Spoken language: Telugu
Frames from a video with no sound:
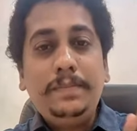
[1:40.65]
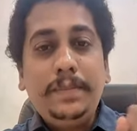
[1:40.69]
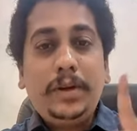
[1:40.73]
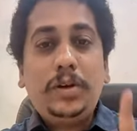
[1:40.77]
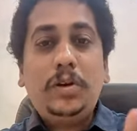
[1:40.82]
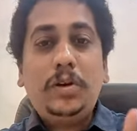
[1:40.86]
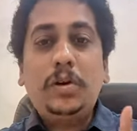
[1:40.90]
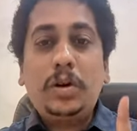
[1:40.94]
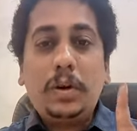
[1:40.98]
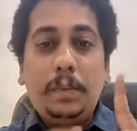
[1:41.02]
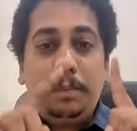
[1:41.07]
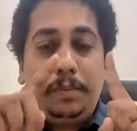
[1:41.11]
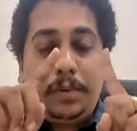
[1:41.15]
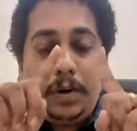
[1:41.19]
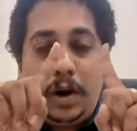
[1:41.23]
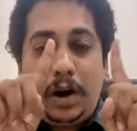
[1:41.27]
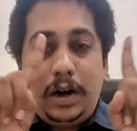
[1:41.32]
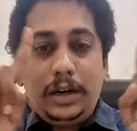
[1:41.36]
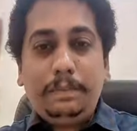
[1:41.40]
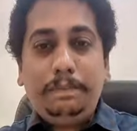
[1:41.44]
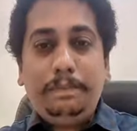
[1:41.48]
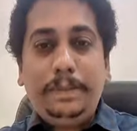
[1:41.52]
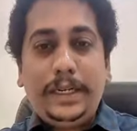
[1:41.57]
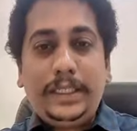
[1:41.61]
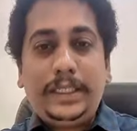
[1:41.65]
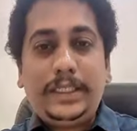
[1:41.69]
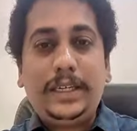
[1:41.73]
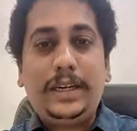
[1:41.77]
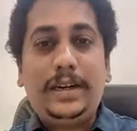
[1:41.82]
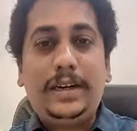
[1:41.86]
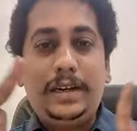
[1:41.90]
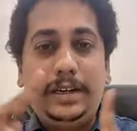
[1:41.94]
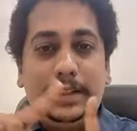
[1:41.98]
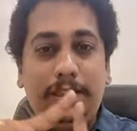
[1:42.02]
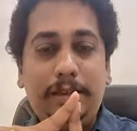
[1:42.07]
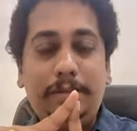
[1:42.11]
మీకు ఒక బ్రాడ్
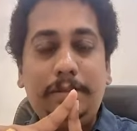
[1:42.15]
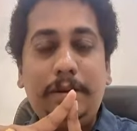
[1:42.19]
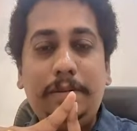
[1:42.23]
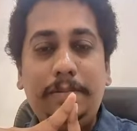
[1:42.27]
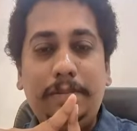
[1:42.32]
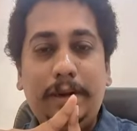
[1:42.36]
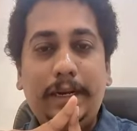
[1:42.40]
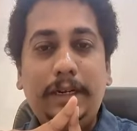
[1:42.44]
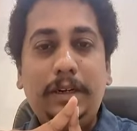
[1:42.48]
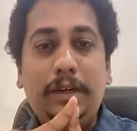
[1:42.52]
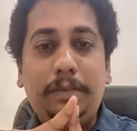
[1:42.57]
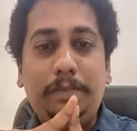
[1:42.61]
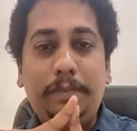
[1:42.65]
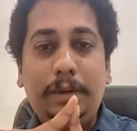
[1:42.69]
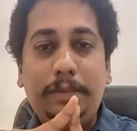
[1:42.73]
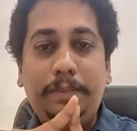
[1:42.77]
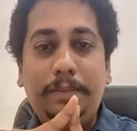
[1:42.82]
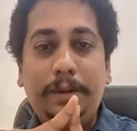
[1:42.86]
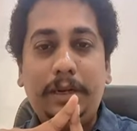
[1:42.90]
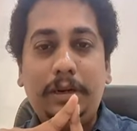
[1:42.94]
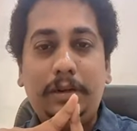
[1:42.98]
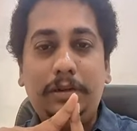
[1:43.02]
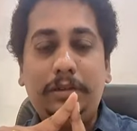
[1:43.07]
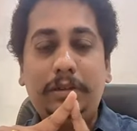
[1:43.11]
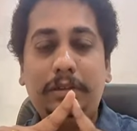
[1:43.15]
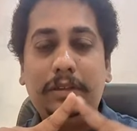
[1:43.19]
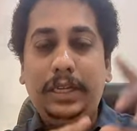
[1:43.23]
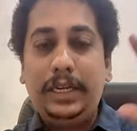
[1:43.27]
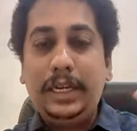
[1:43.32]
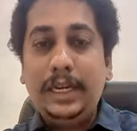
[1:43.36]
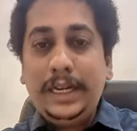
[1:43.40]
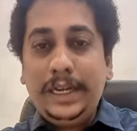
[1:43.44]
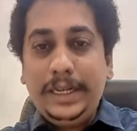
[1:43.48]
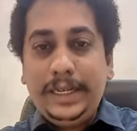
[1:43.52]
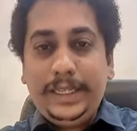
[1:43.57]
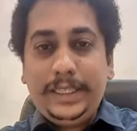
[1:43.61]
పిక్చర్ అనేది మీ మైండ్లో ప్రిపేర్ అవుతుంది
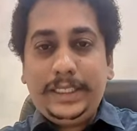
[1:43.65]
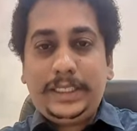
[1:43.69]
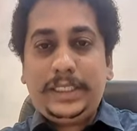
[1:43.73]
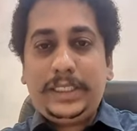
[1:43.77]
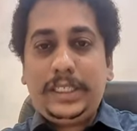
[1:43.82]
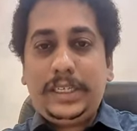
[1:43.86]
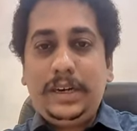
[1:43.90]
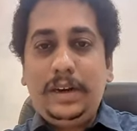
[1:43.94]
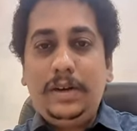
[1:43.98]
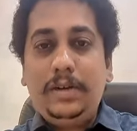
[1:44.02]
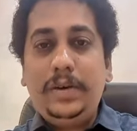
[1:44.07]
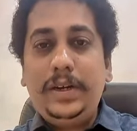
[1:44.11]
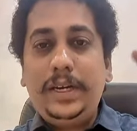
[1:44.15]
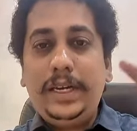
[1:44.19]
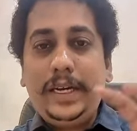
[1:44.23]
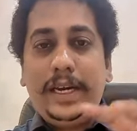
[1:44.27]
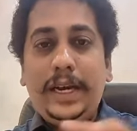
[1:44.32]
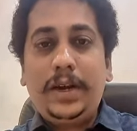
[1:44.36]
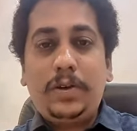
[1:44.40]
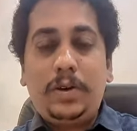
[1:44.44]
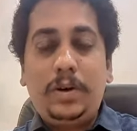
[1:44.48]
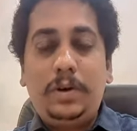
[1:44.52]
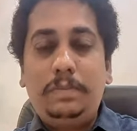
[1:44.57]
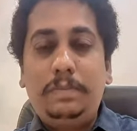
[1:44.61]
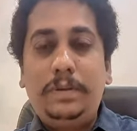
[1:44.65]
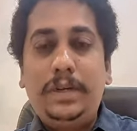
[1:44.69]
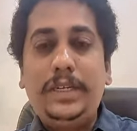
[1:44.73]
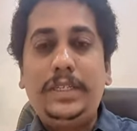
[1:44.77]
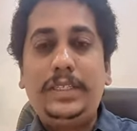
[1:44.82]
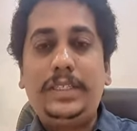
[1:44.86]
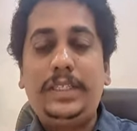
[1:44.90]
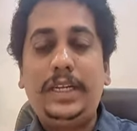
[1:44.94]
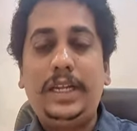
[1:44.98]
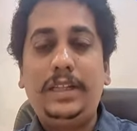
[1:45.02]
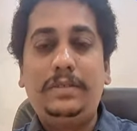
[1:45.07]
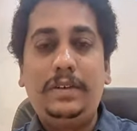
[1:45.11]
హిస్టరీలో ఏ
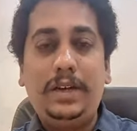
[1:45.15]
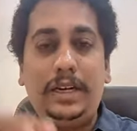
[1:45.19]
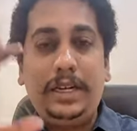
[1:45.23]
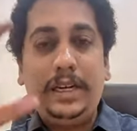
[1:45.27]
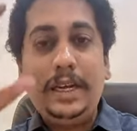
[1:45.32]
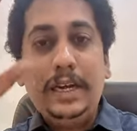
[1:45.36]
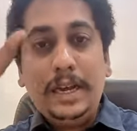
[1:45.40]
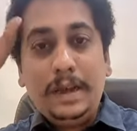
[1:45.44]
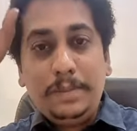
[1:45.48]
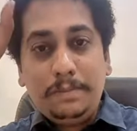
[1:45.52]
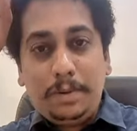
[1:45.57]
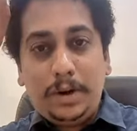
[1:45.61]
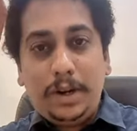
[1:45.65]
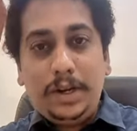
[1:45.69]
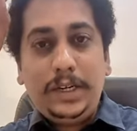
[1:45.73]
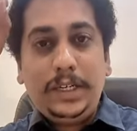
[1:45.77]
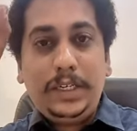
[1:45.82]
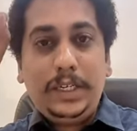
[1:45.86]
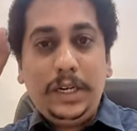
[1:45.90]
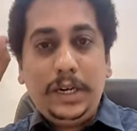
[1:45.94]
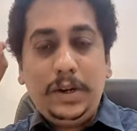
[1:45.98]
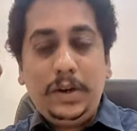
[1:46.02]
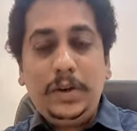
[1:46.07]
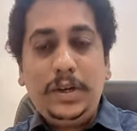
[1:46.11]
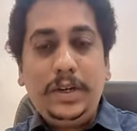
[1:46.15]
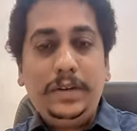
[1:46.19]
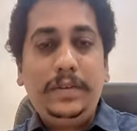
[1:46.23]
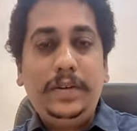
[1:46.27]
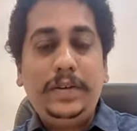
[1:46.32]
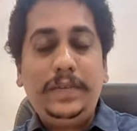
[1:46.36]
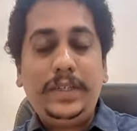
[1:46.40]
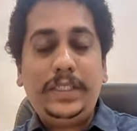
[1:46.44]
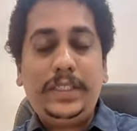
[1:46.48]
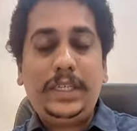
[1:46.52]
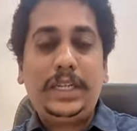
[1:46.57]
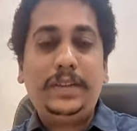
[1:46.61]
కాంపనెంట్స్ చదవాలి పాలిటీలో
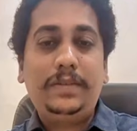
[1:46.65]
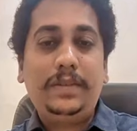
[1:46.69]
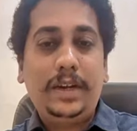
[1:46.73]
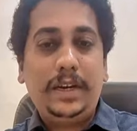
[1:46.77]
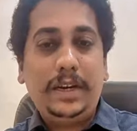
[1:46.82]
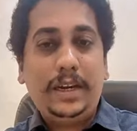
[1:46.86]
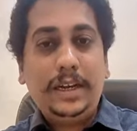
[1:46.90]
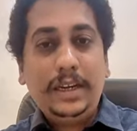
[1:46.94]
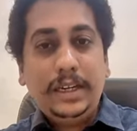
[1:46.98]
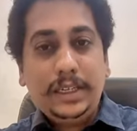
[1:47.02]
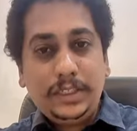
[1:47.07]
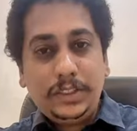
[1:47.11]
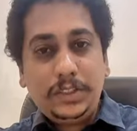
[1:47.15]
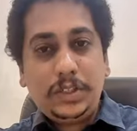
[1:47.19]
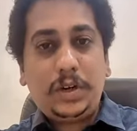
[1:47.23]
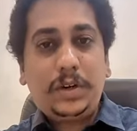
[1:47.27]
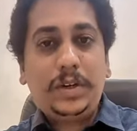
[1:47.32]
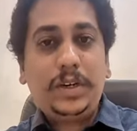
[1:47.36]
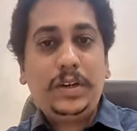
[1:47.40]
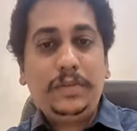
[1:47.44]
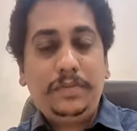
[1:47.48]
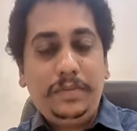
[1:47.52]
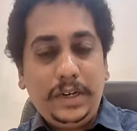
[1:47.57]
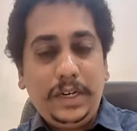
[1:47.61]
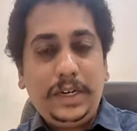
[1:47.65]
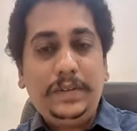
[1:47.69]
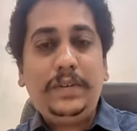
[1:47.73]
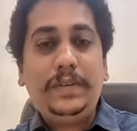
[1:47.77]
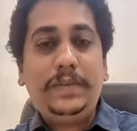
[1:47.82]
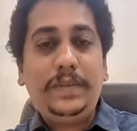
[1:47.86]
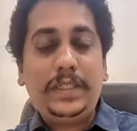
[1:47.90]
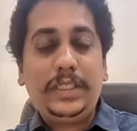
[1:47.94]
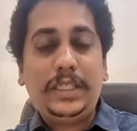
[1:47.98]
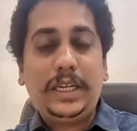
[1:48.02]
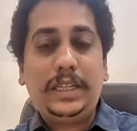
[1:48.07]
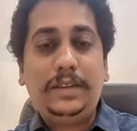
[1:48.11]
ఇవి ఇవి చదవాలా జాగ్రఫీలో
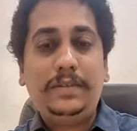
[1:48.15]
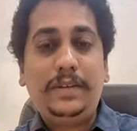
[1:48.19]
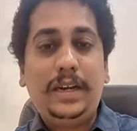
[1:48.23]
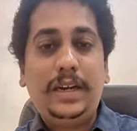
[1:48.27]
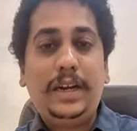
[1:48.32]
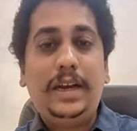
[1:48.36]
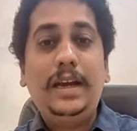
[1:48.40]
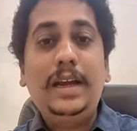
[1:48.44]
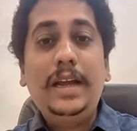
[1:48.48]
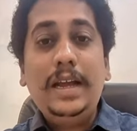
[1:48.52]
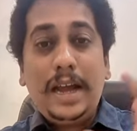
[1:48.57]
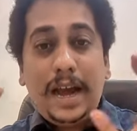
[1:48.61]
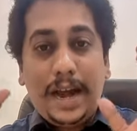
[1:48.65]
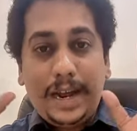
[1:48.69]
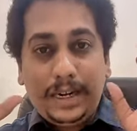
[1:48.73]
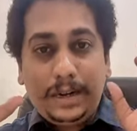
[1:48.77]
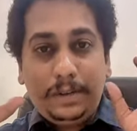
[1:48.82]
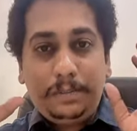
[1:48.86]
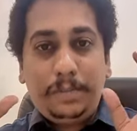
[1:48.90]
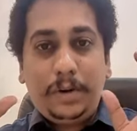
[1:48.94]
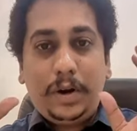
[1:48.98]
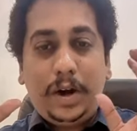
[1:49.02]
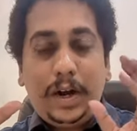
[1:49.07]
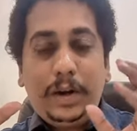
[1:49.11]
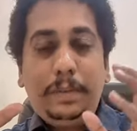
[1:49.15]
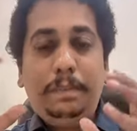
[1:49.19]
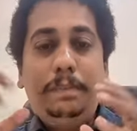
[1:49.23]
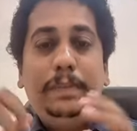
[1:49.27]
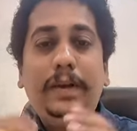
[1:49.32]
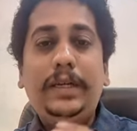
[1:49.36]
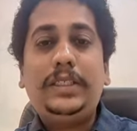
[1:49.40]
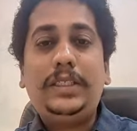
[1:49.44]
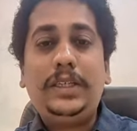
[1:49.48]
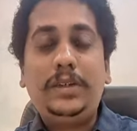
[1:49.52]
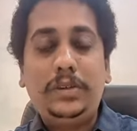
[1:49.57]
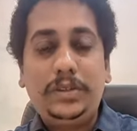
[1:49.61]
ఇవి ఇవి చదవాలా అన్న బ్రాడ్
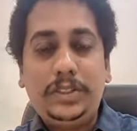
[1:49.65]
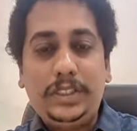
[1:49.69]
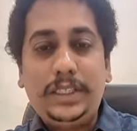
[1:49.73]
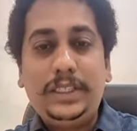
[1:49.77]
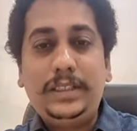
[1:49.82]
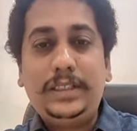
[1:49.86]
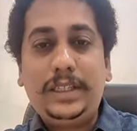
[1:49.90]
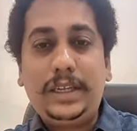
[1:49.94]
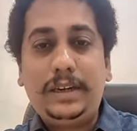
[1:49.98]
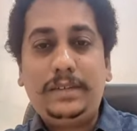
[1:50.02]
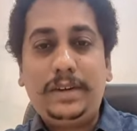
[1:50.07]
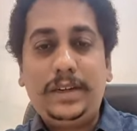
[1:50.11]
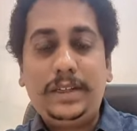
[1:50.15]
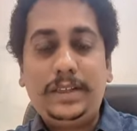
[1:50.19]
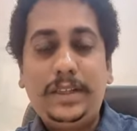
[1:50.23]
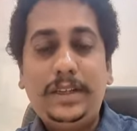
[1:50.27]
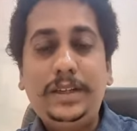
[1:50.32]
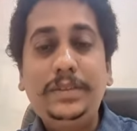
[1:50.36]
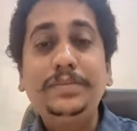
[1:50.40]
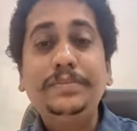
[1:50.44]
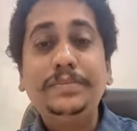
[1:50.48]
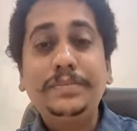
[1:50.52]
పిక్చర్ వచ్చిన తర్వాత